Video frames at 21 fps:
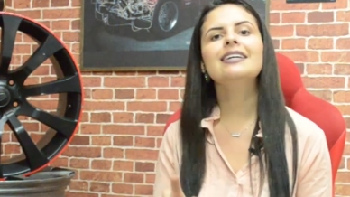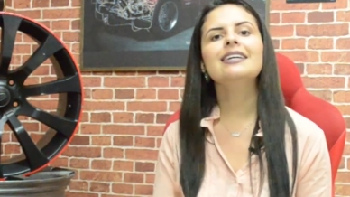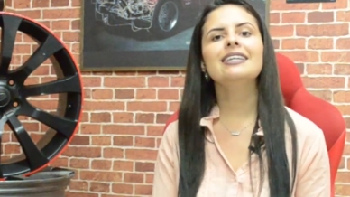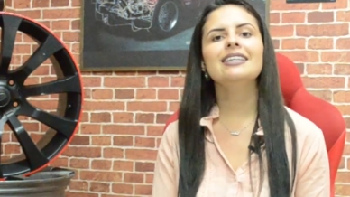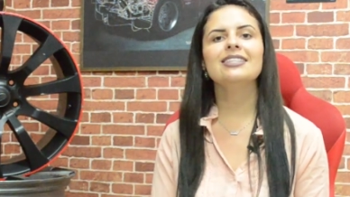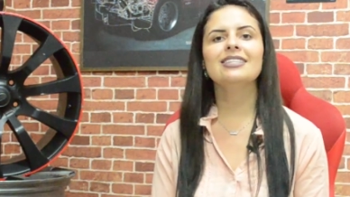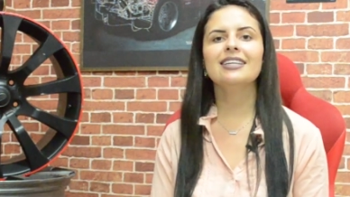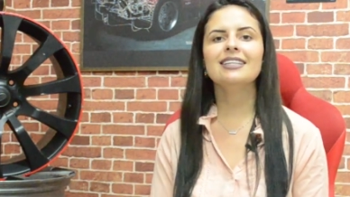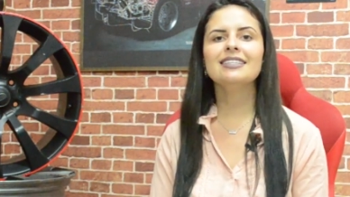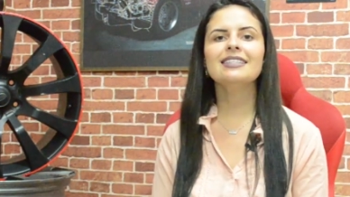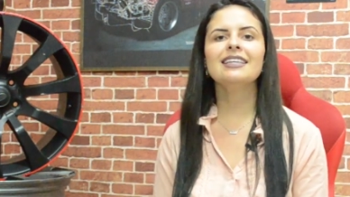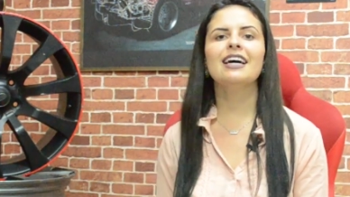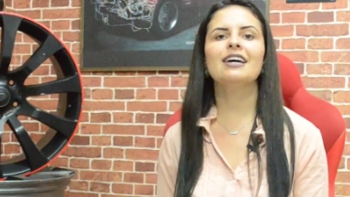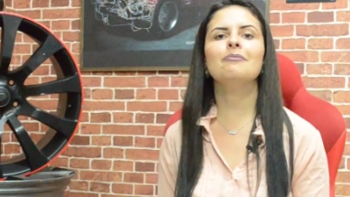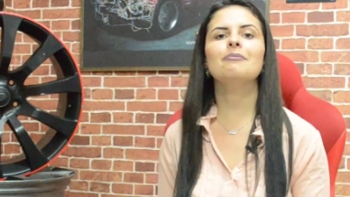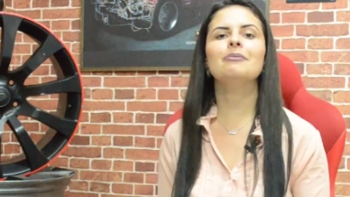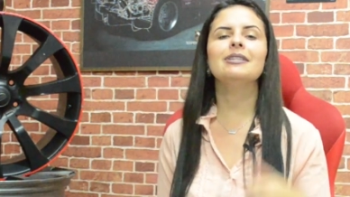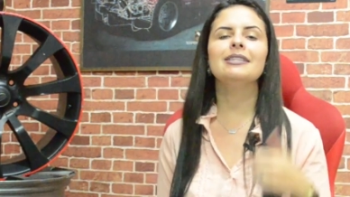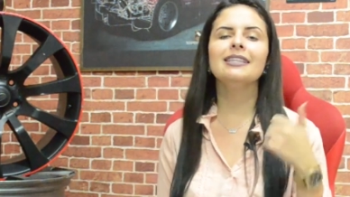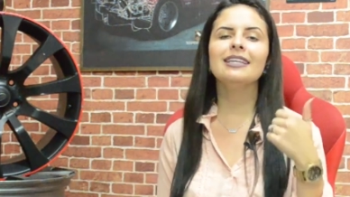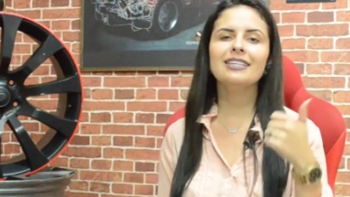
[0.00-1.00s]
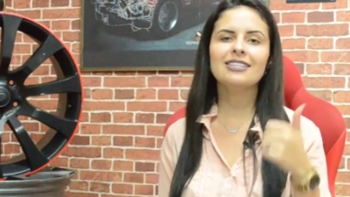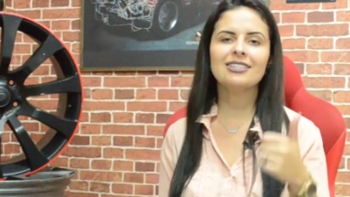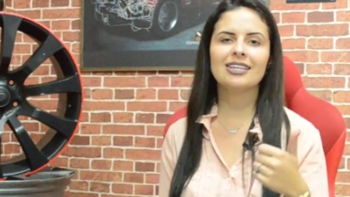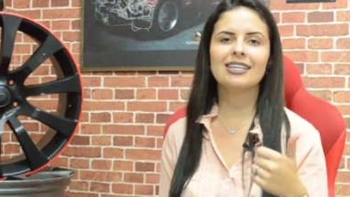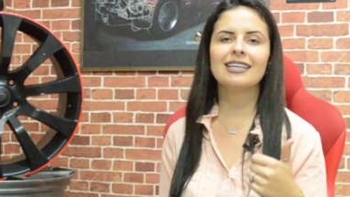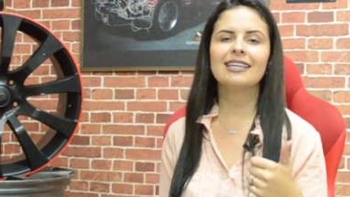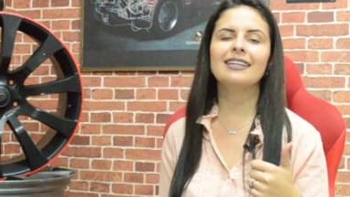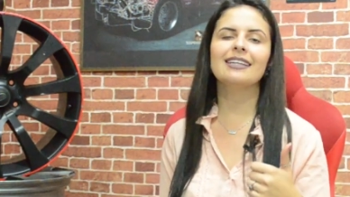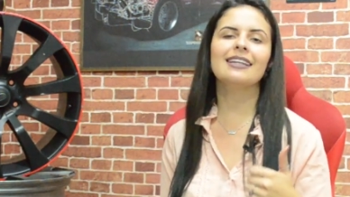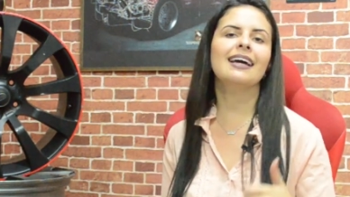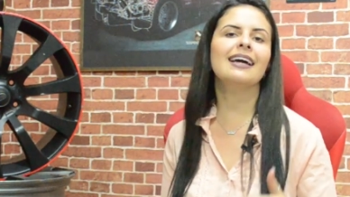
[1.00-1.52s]
E já sabe, deixa
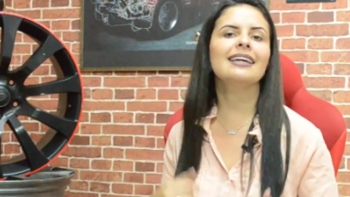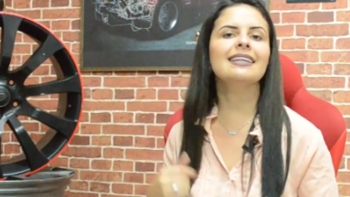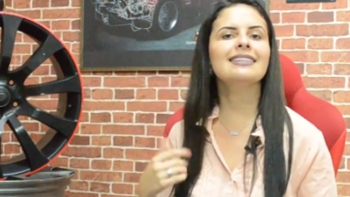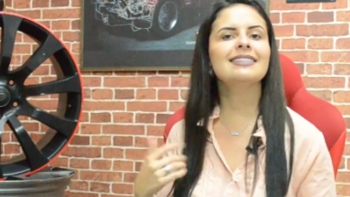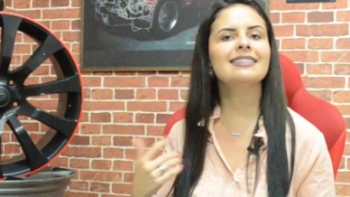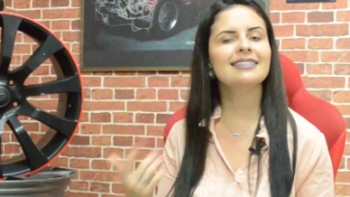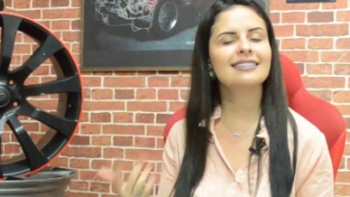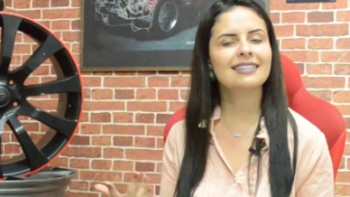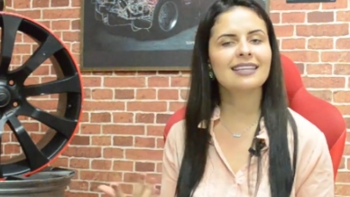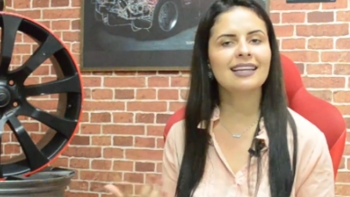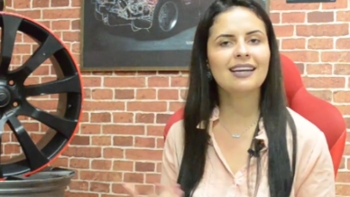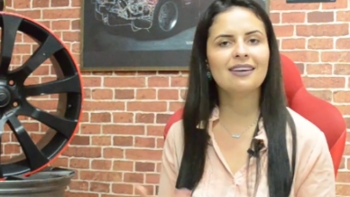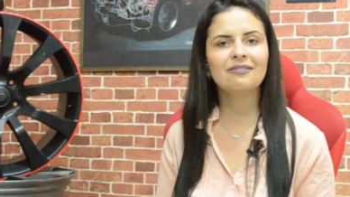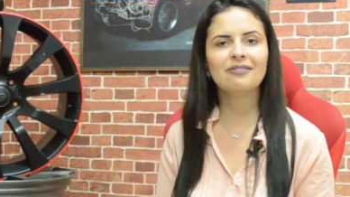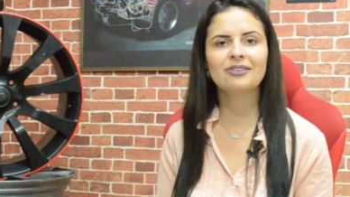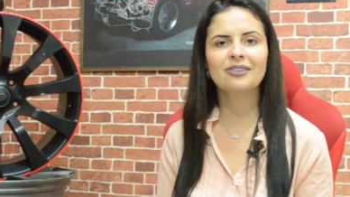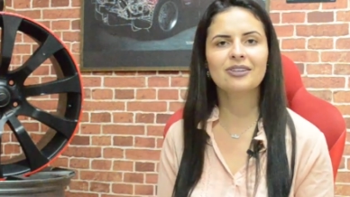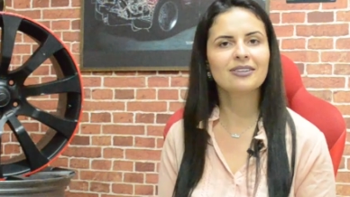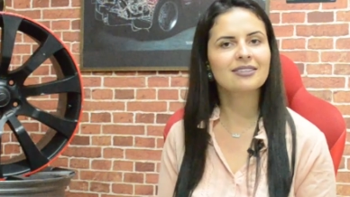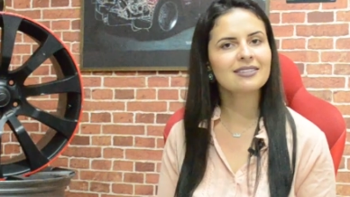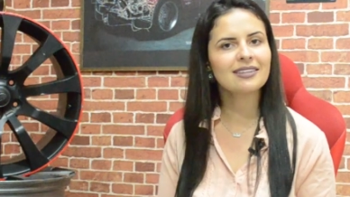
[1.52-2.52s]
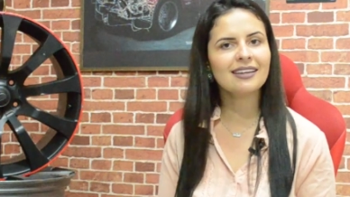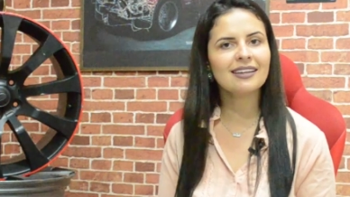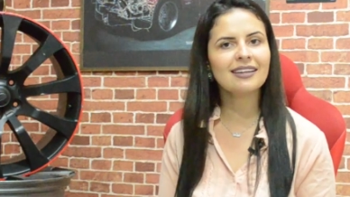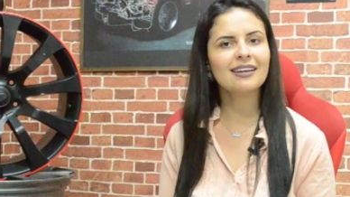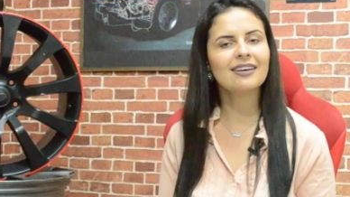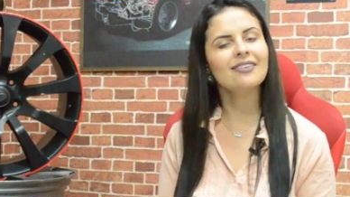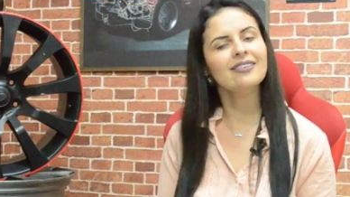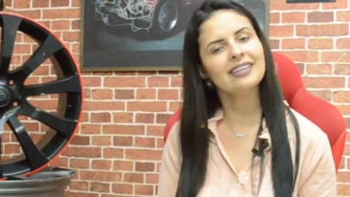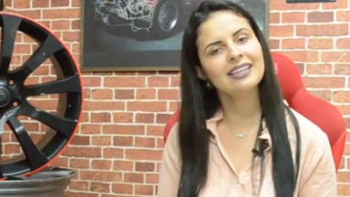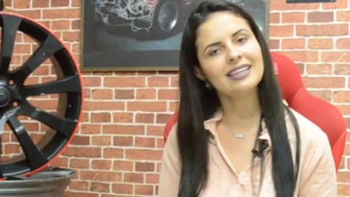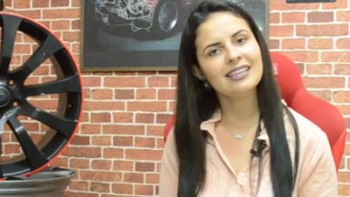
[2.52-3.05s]
aquele like, se inscreve no nosso
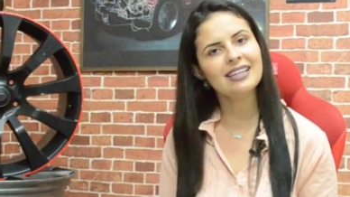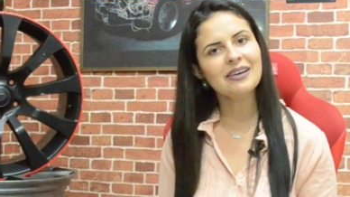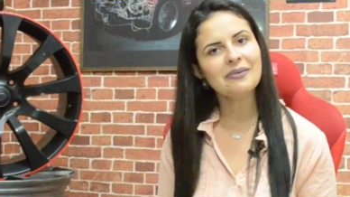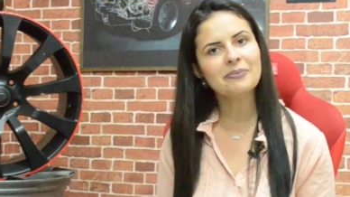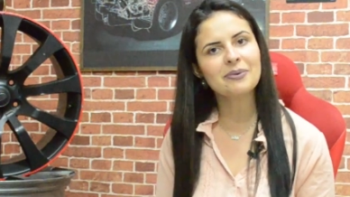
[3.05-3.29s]
canal e até a